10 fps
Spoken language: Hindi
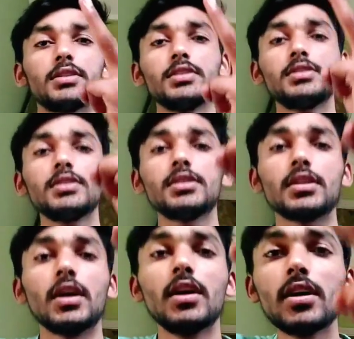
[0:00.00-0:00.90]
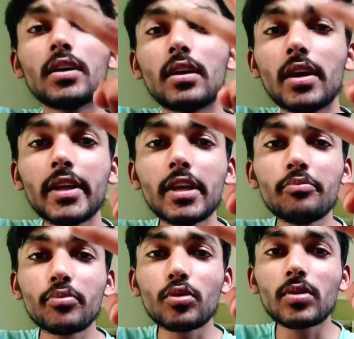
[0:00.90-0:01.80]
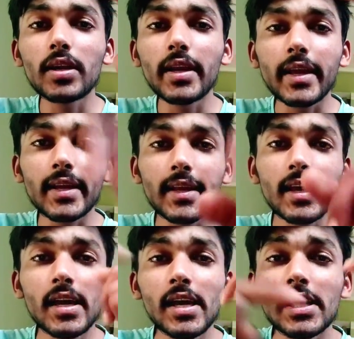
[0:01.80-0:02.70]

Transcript: तीसरी चीज़ रनिंग इम्प्रूव करने के लिए